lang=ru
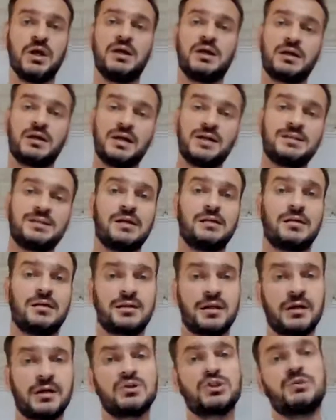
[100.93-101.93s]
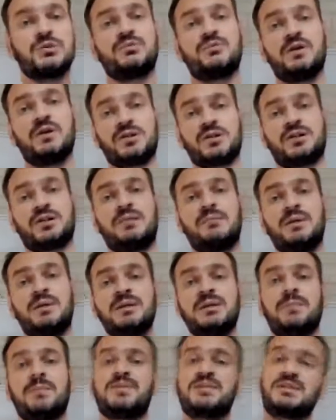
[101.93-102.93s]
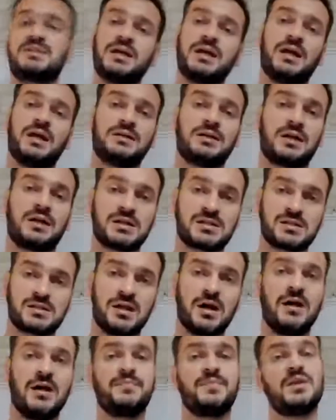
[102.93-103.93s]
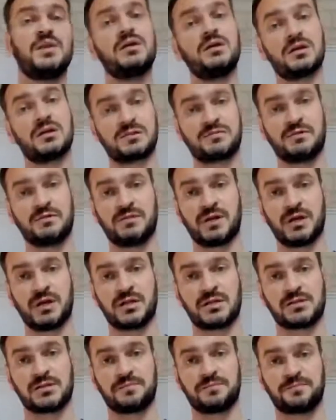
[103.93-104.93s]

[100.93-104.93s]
как делать так, чтобы ваша команда постоянно росла и развивалась.